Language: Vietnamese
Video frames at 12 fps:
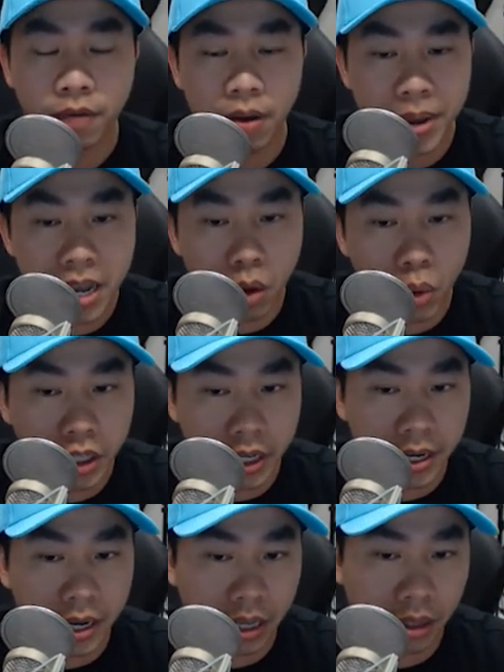Và bây giờ quên
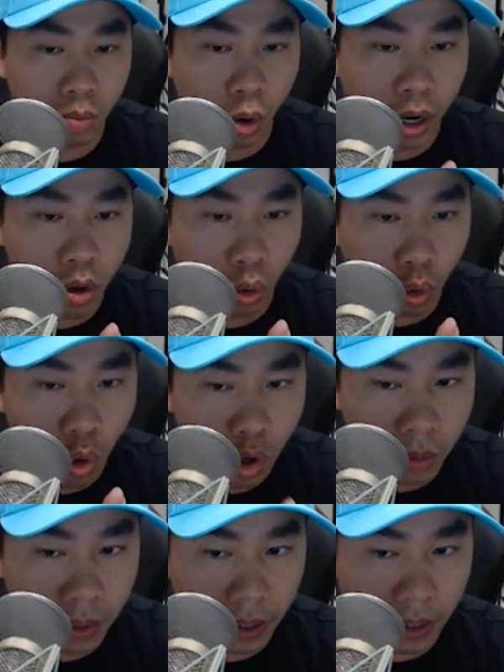chị nghĩ một cái điều cuối
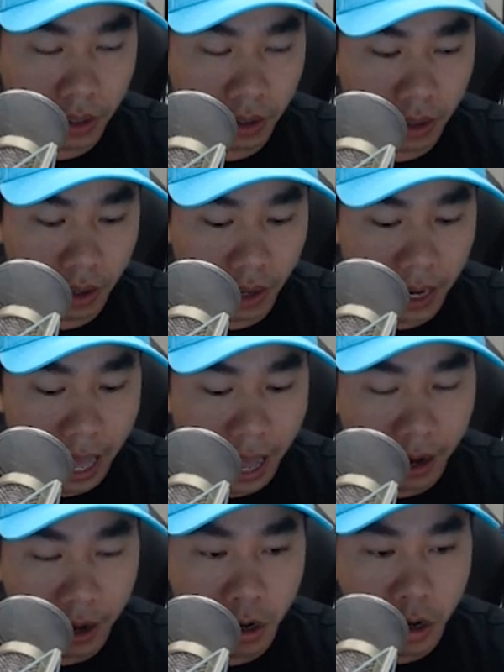cùng nữa
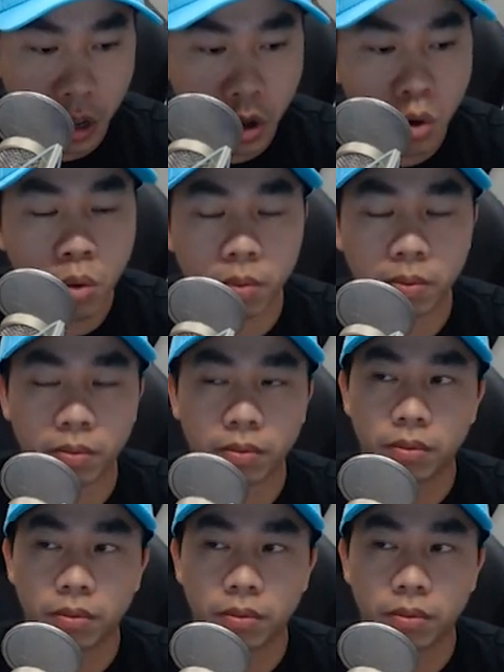là nếu